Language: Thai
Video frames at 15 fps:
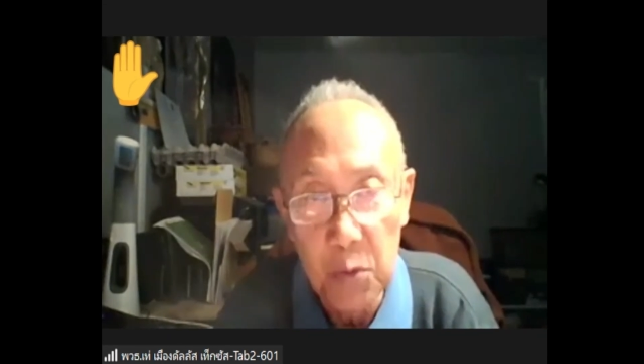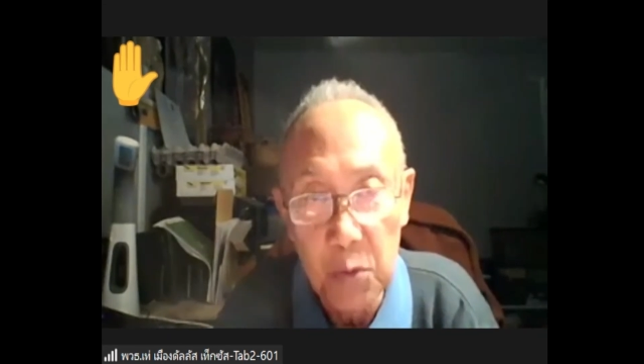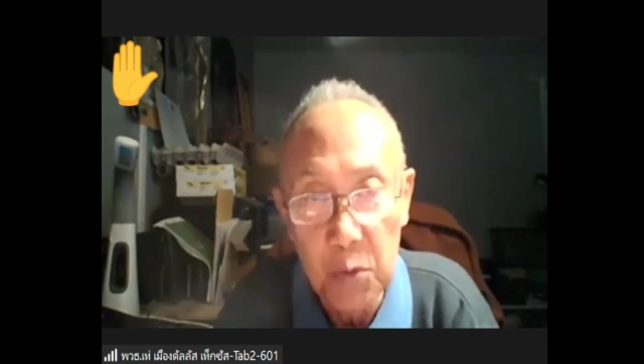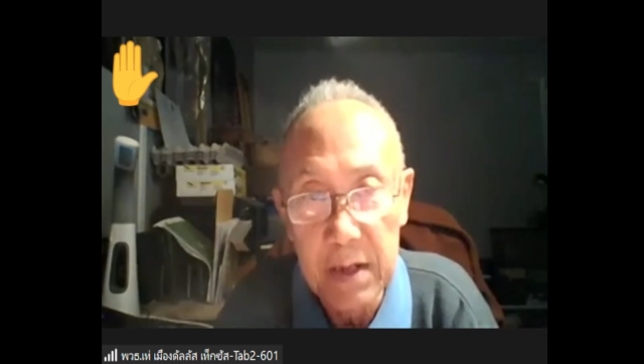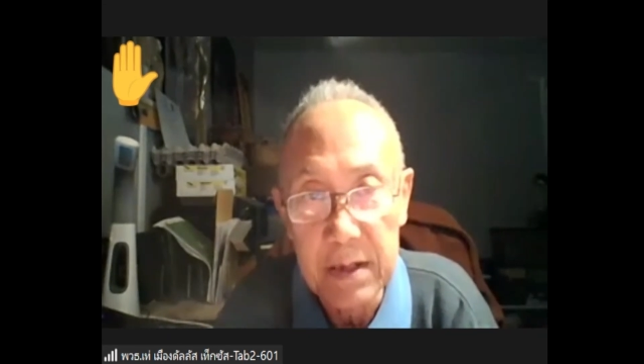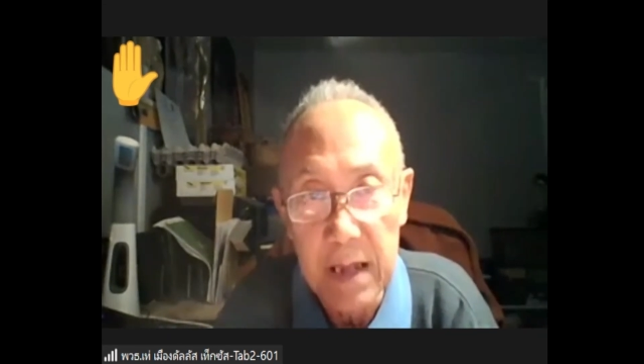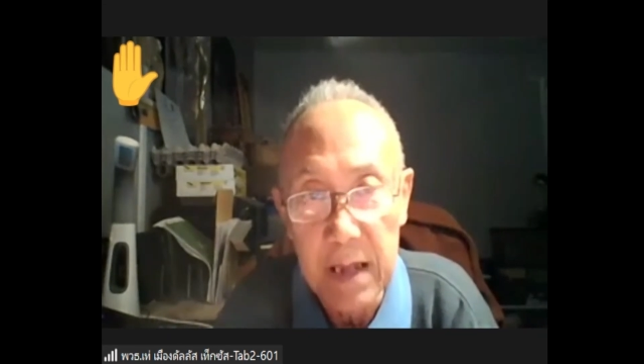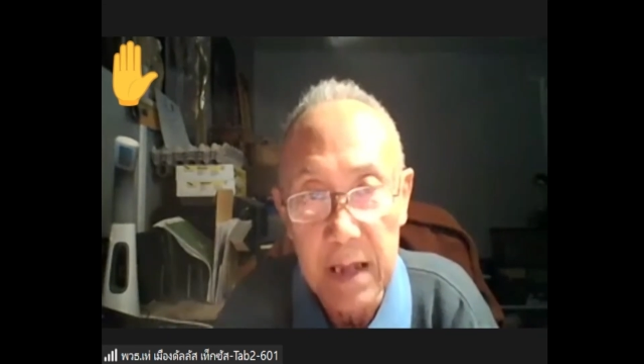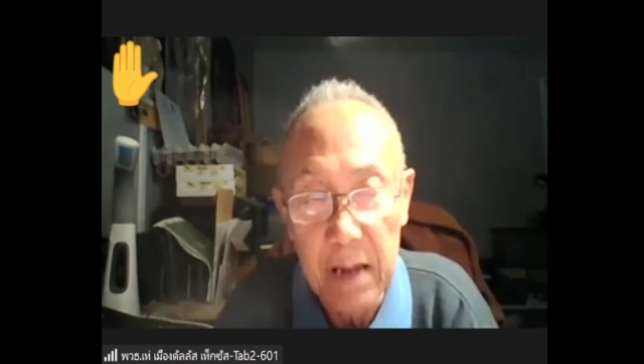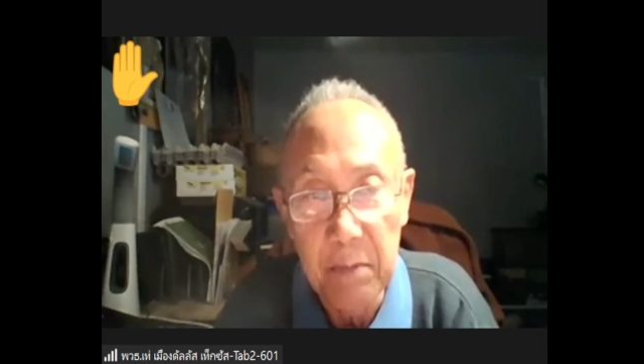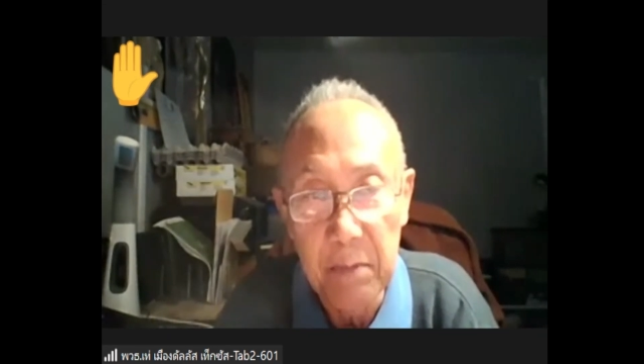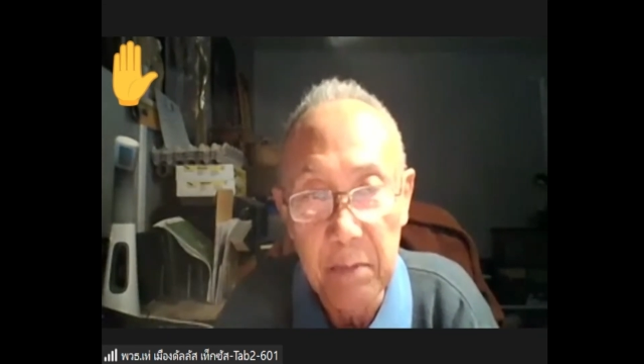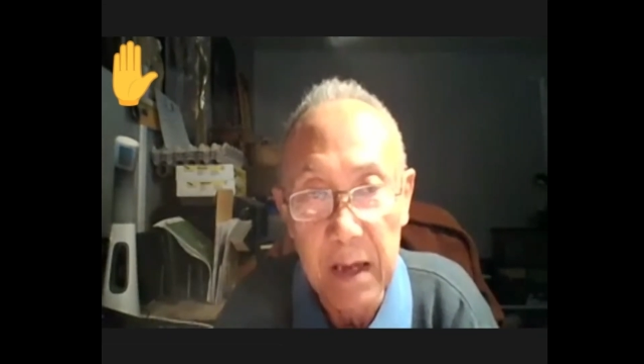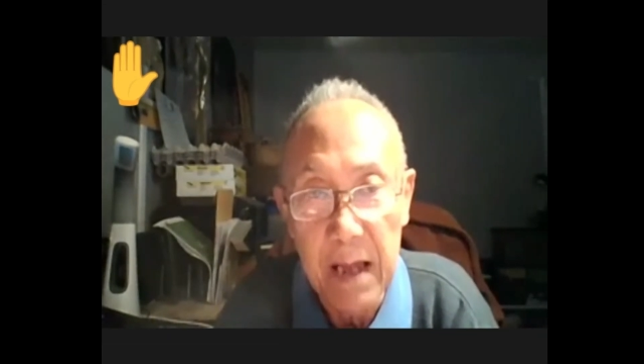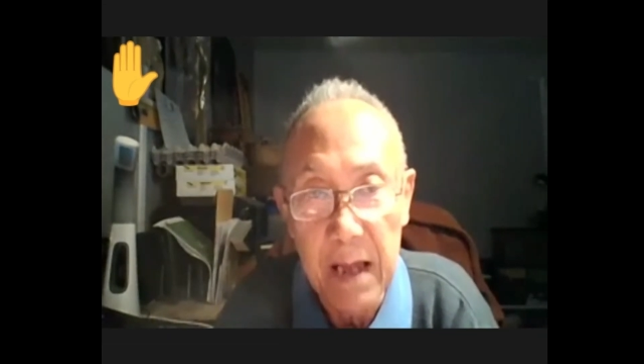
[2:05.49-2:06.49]
อยู่ที่สห
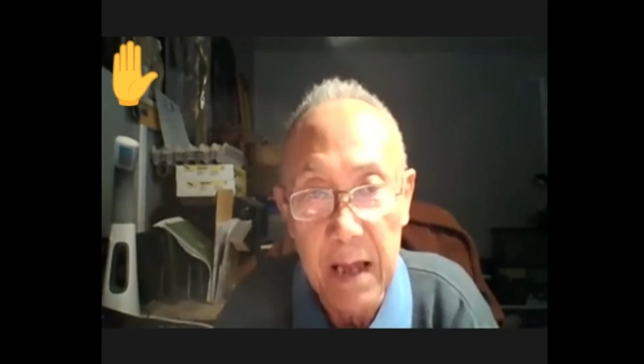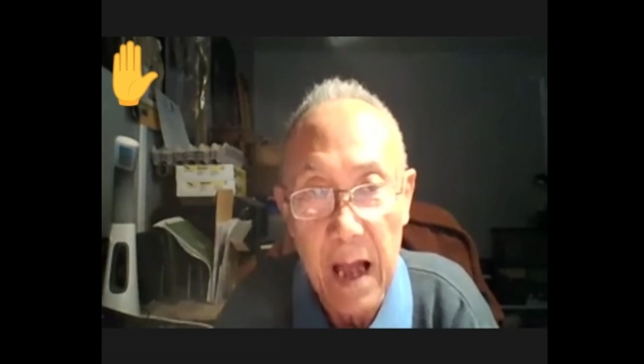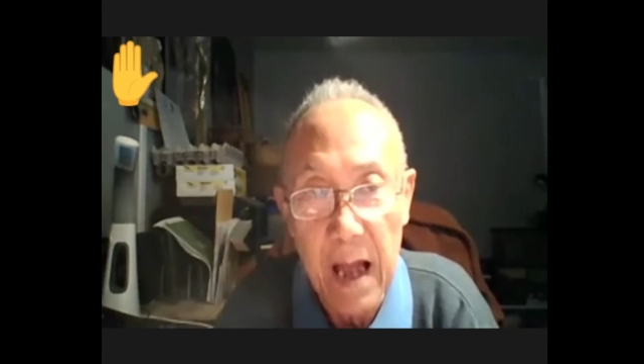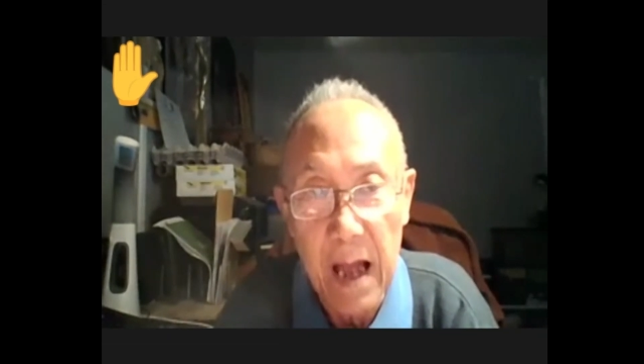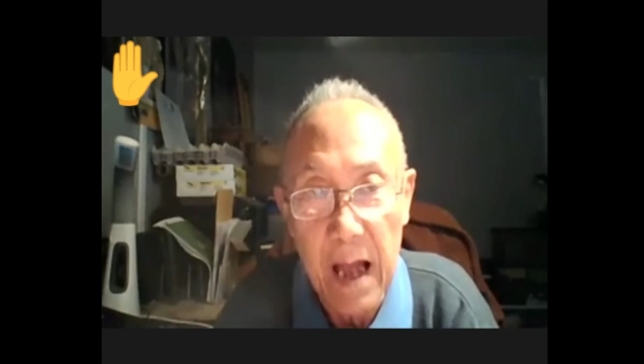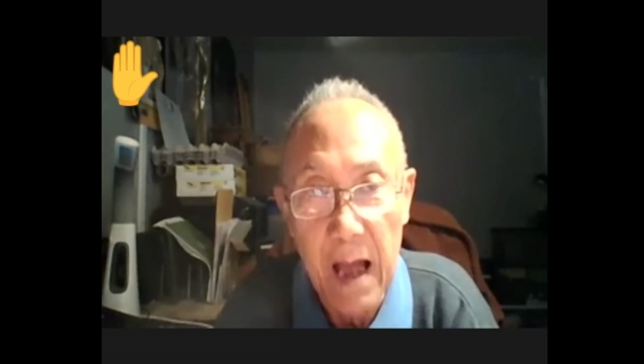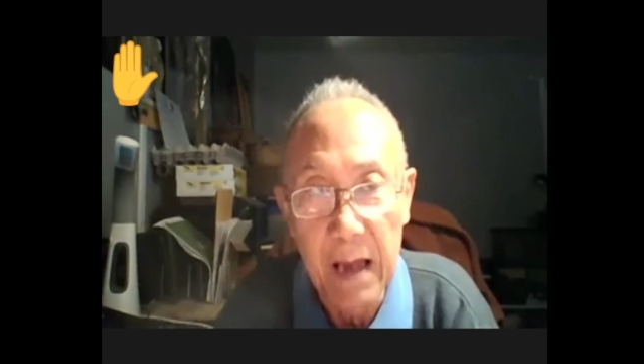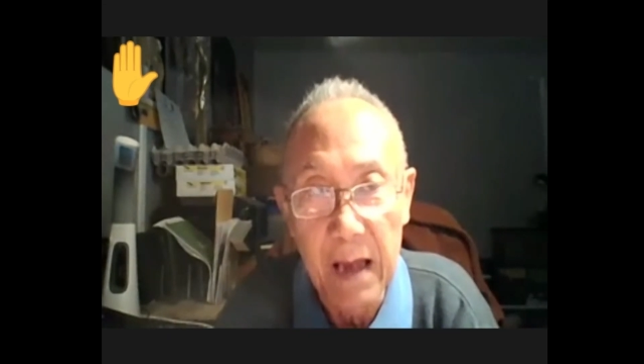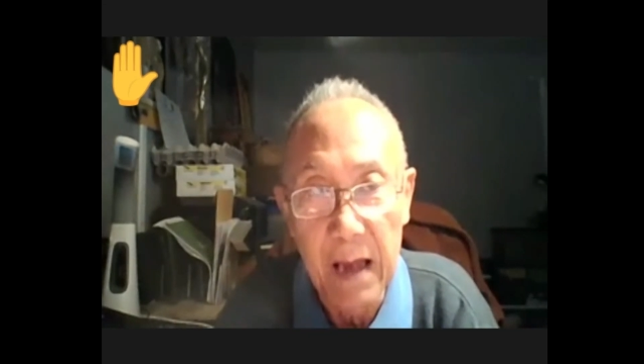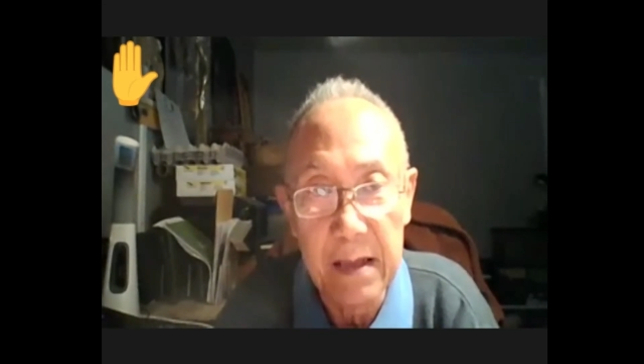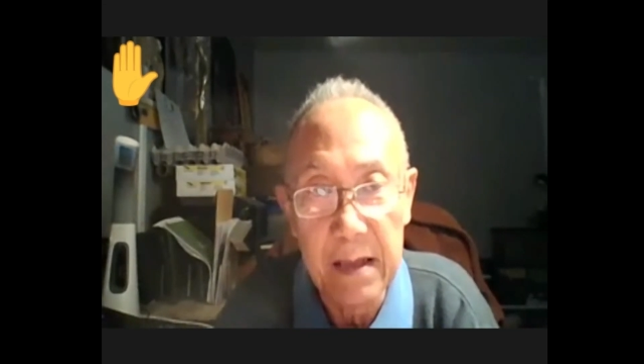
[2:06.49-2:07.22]
รัฐอเมริกานี้